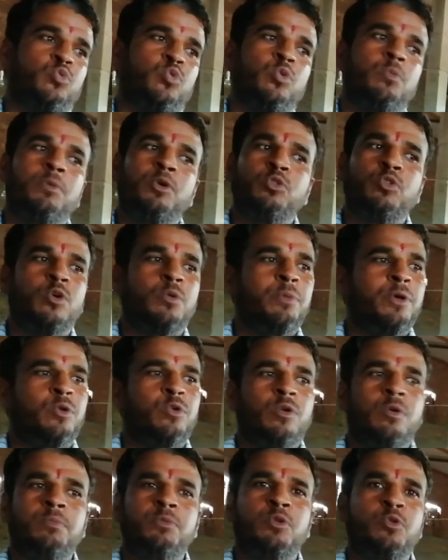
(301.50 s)
शुरू में तो मेरे
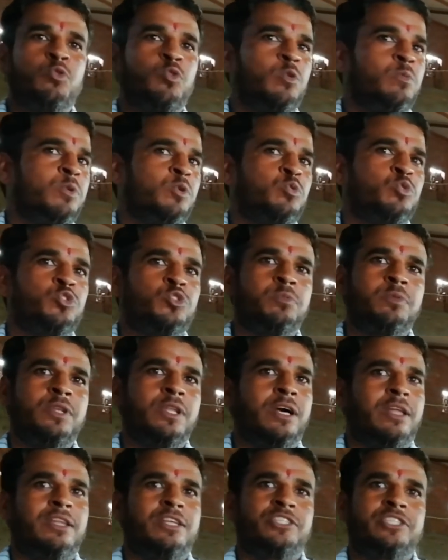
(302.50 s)
को बिल्कुल भी कुछ भी
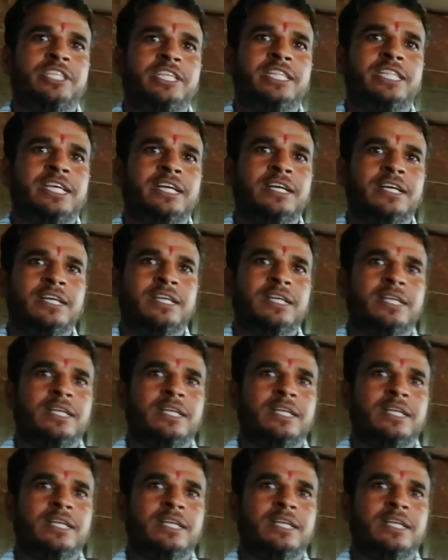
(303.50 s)
नॉलेज नहीं था